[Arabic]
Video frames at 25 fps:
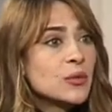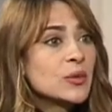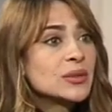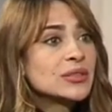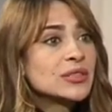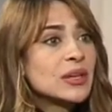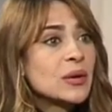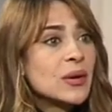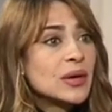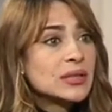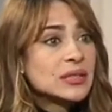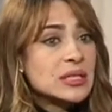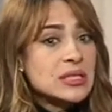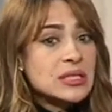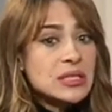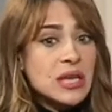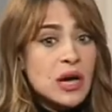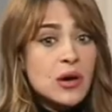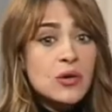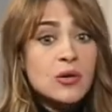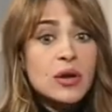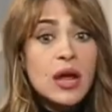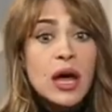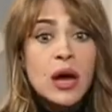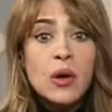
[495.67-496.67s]
وانت وقت
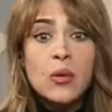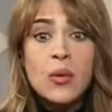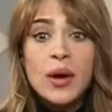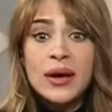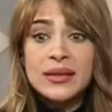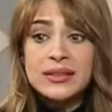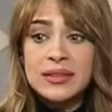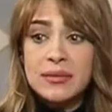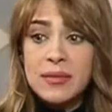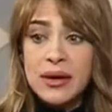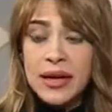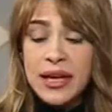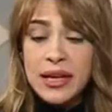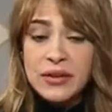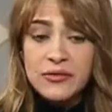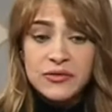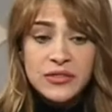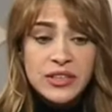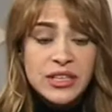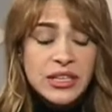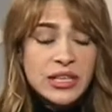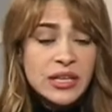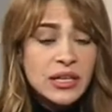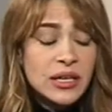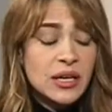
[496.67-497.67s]
الثوره او وقت ما كان
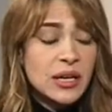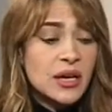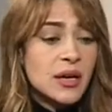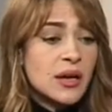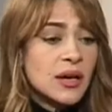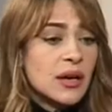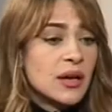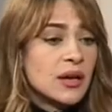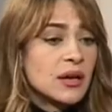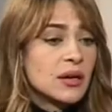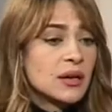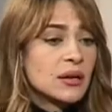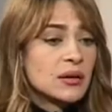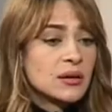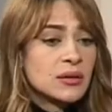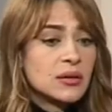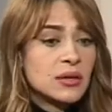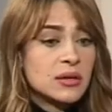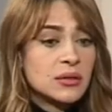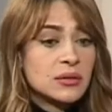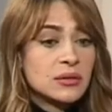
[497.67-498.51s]
في آه،